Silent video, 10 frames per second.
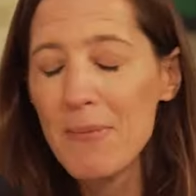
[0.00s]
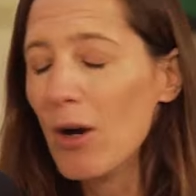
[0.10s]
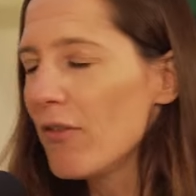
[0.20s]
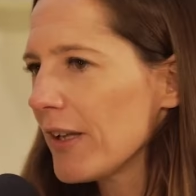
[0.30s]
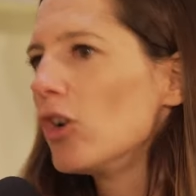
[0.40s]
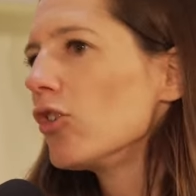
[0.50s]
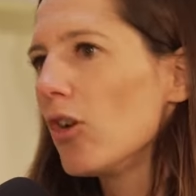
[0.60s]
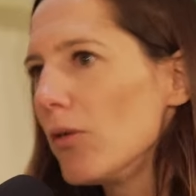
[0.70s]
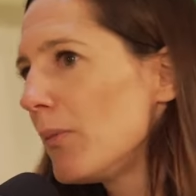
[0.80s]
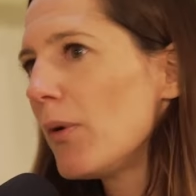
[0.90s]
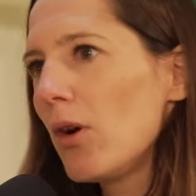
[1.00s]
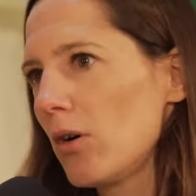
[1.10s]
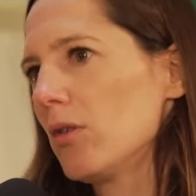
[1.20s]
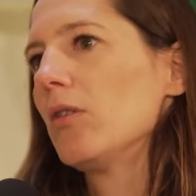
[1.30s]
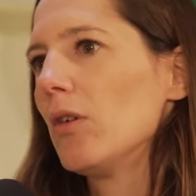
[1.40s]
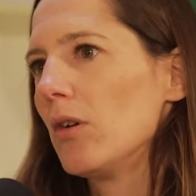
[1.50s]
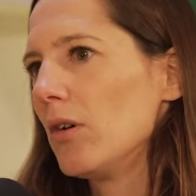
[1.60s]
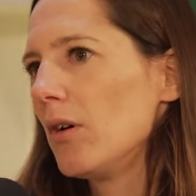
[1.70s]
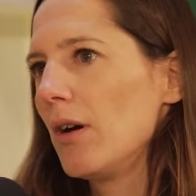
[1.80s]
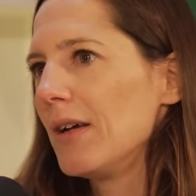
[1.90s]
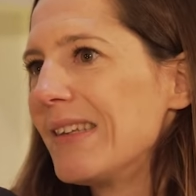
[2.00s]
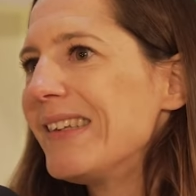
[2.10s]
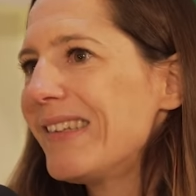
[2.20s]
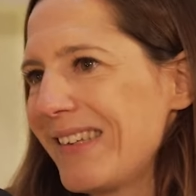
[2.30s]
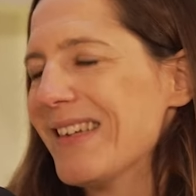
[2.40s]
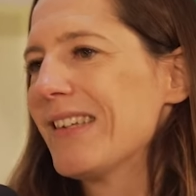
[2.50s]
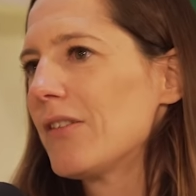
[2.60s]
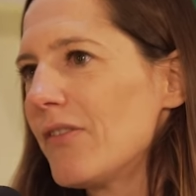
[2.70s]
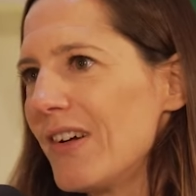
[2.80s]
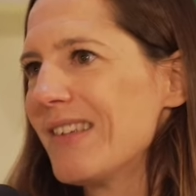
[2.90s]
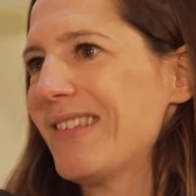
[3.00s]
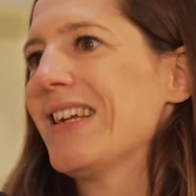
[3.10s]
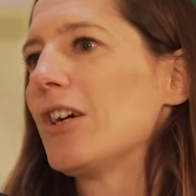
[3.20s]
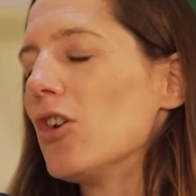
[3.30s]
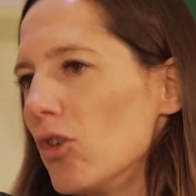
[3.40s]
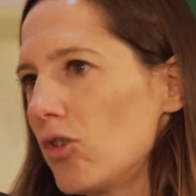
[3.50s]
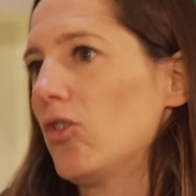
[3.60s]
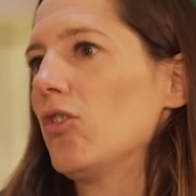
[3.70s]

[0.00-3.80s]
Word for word: Mais en fait, quand on board 10, 15, 20, 50,